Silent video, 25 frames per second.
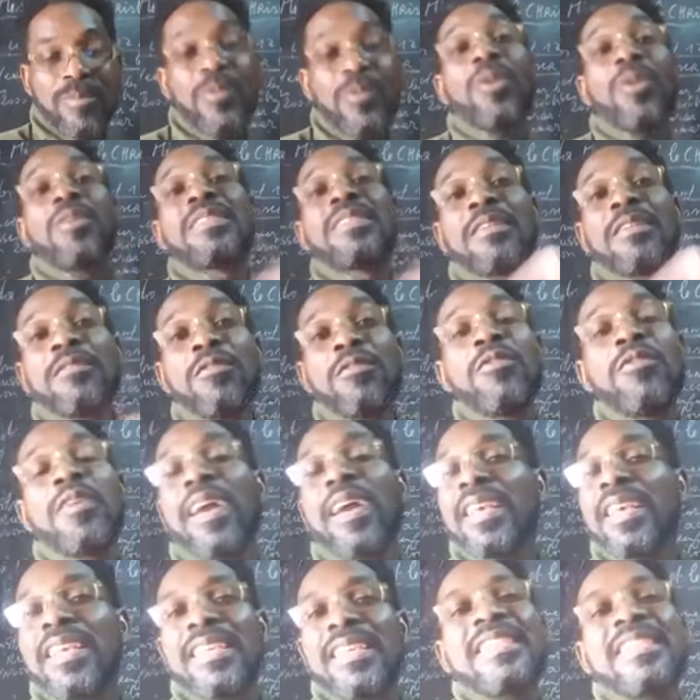Donc, ça, vous
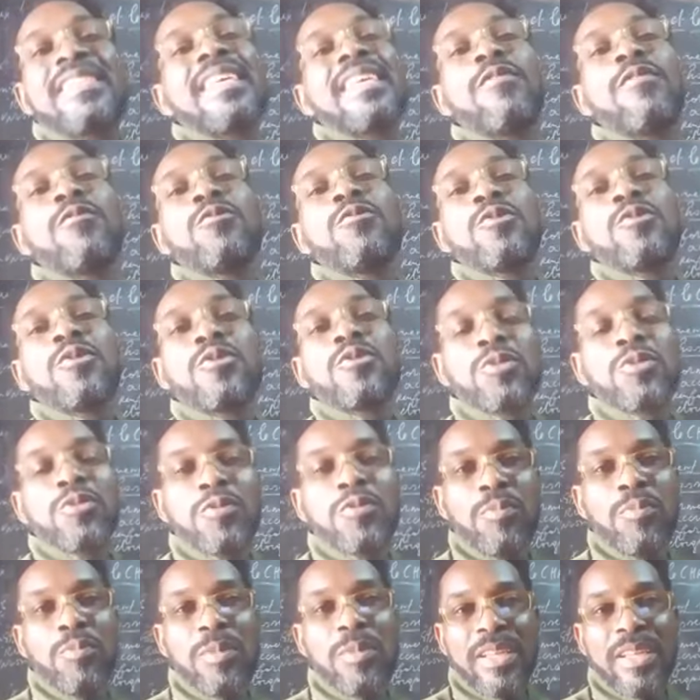voyez, ils savent où se
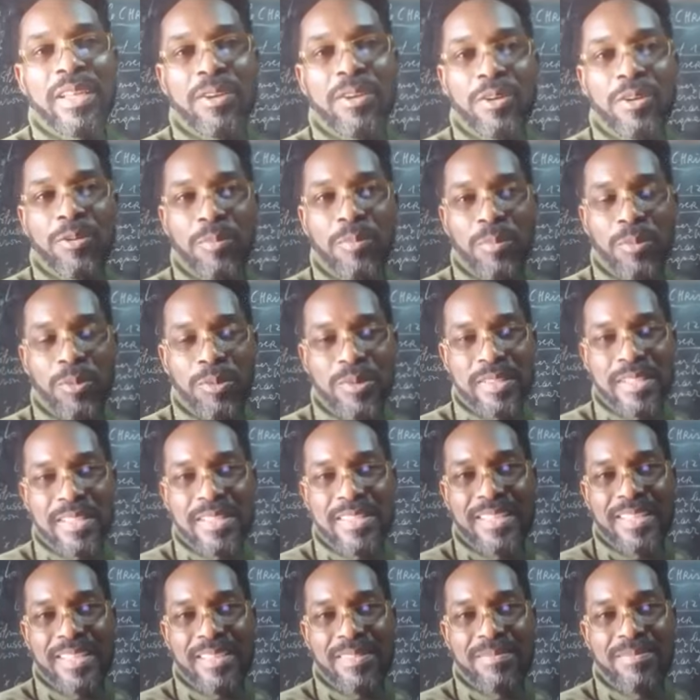trouve le
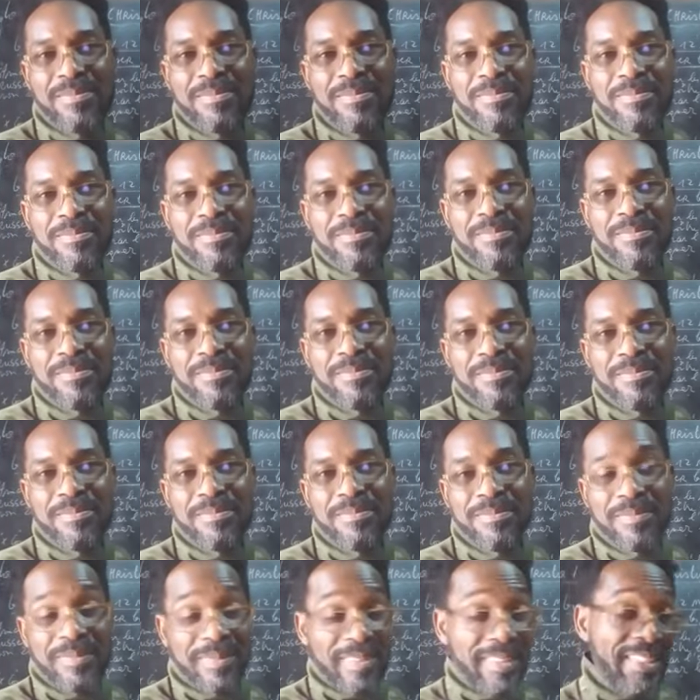Bozizé.
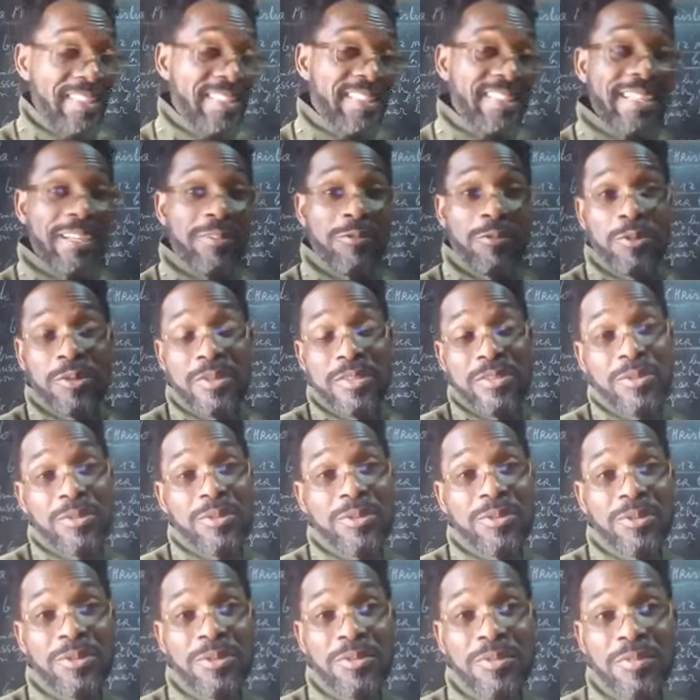Ils savent où il se
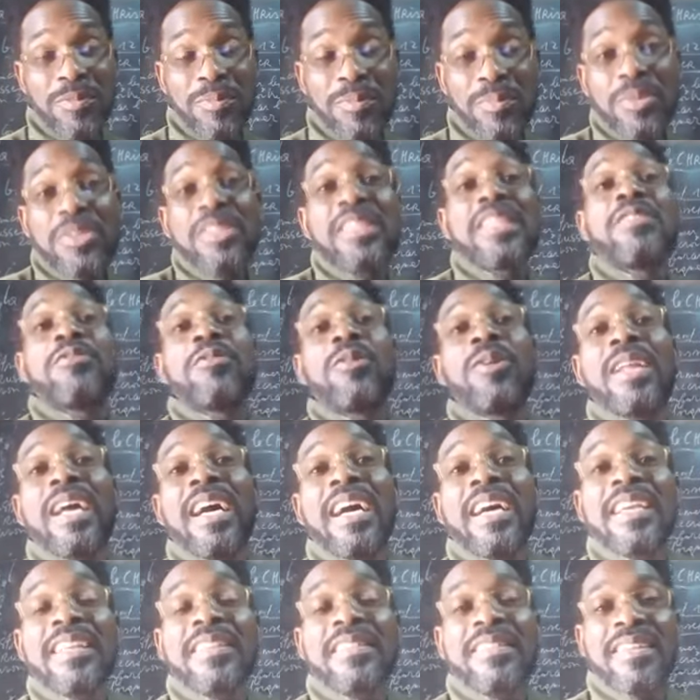trouve, puisqu'ils vont
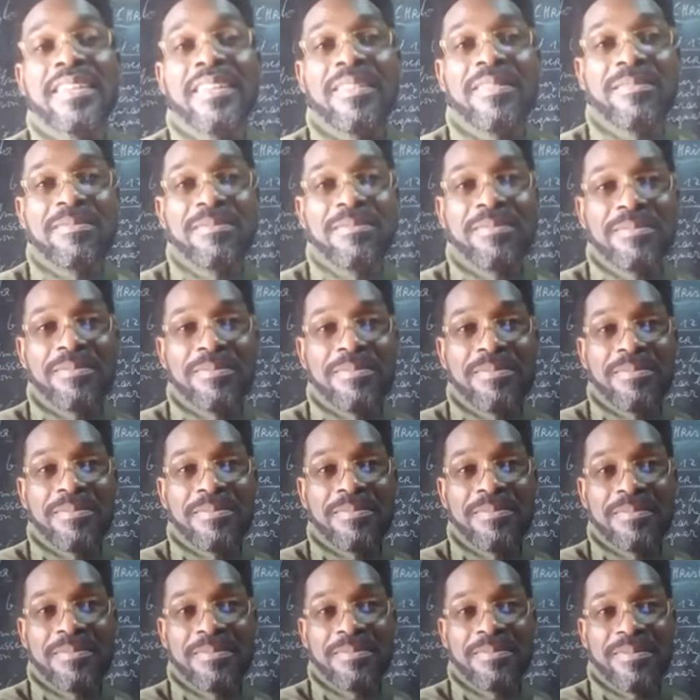l'arrêter,
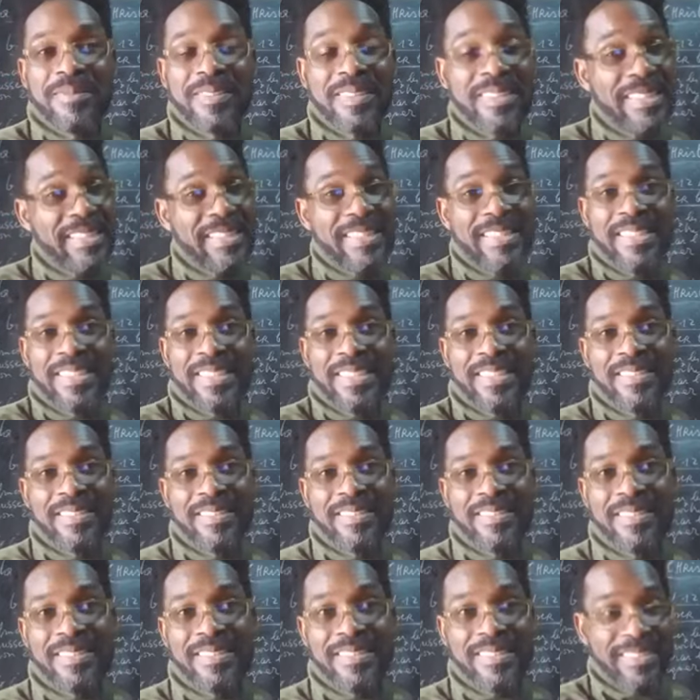disent-ils.
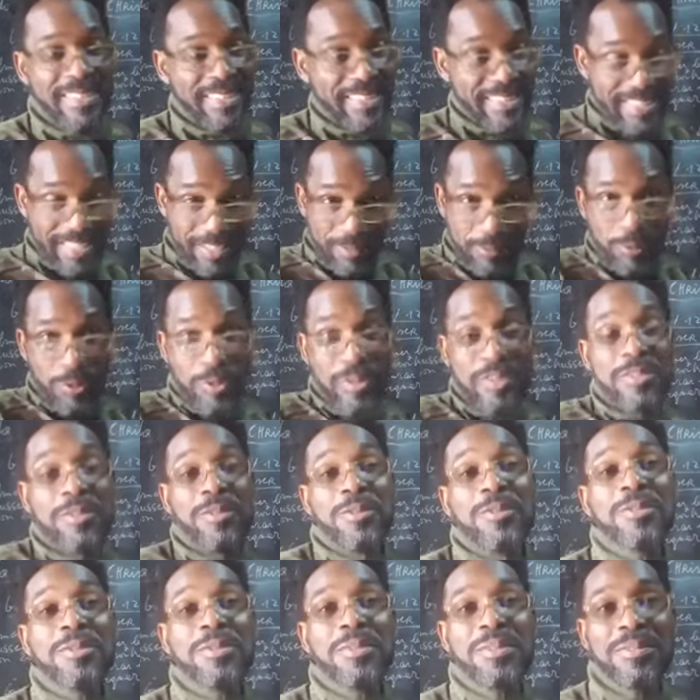Ils savent où ils se
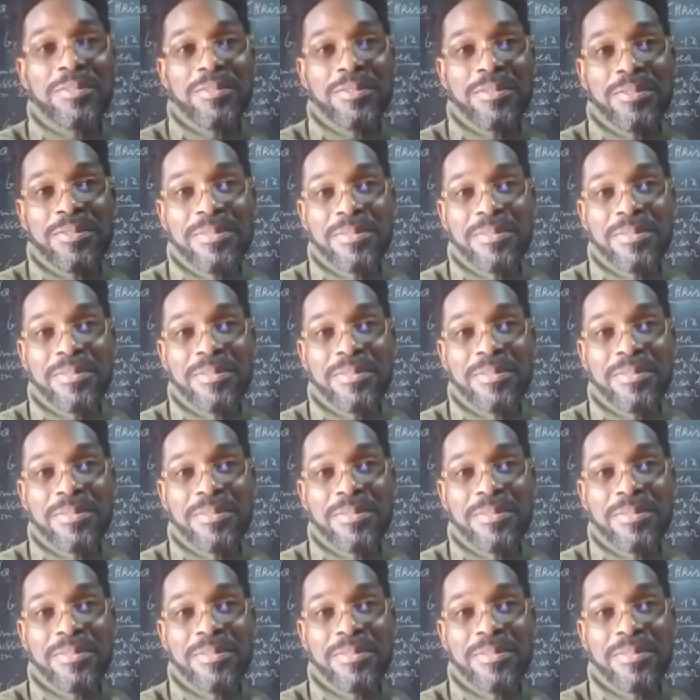trouvent.